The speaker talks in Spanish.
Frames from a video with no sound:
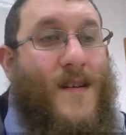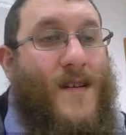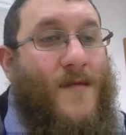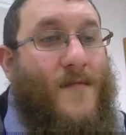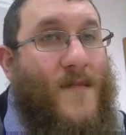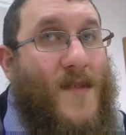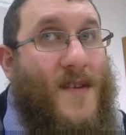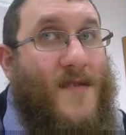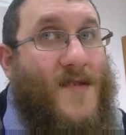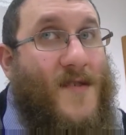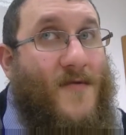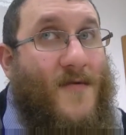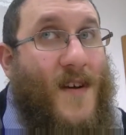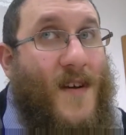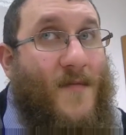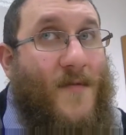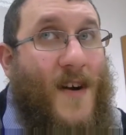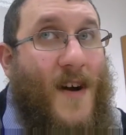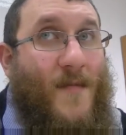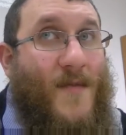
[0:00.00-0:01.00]
Menos en una
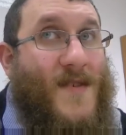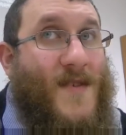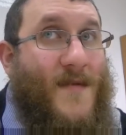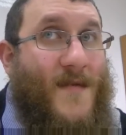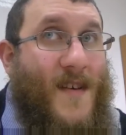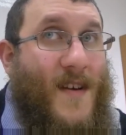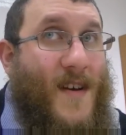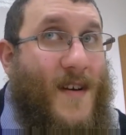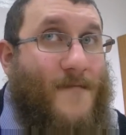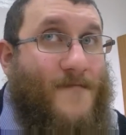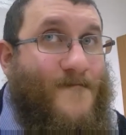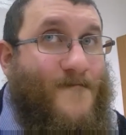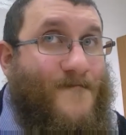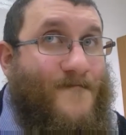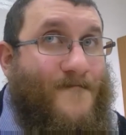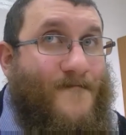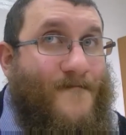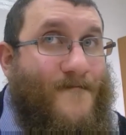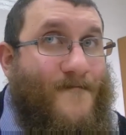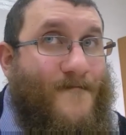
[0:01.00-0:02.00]
época específica.
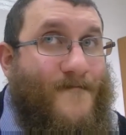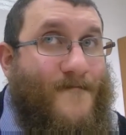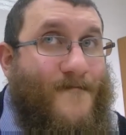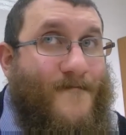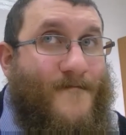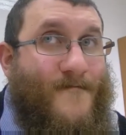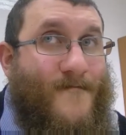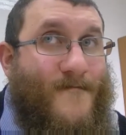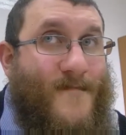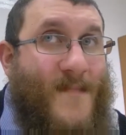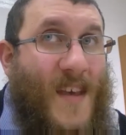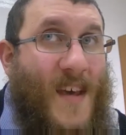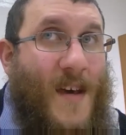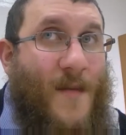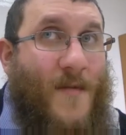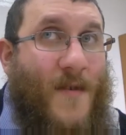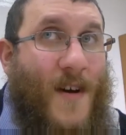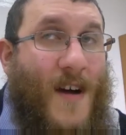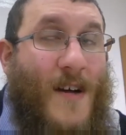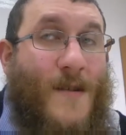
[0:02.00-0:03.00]
¿Qué
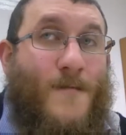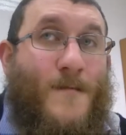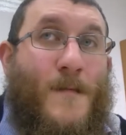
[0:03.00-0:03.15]
época?